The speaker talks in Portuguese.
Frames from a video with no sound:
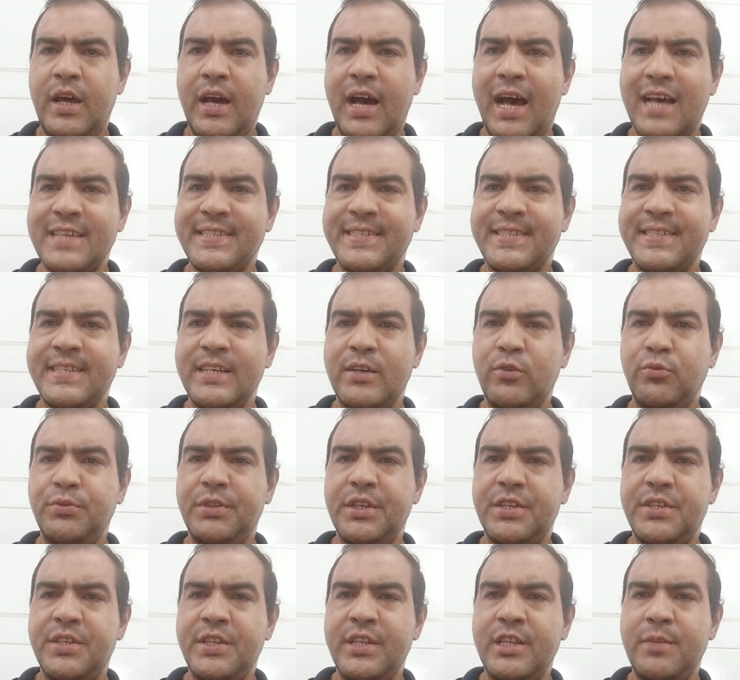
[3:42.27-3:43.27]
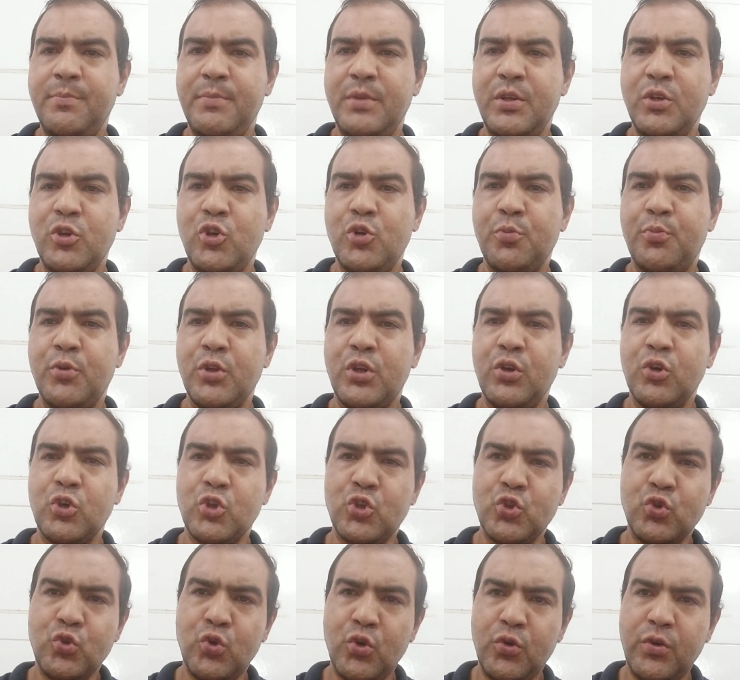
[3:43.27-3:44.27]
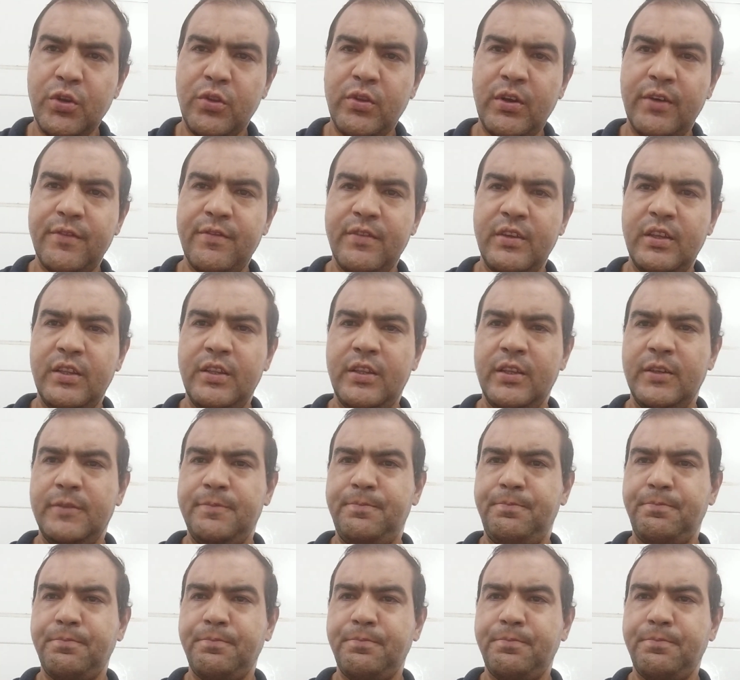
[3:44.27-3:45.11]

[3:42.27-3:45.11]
a ação desse inimigo porque eu sou com a tua vida.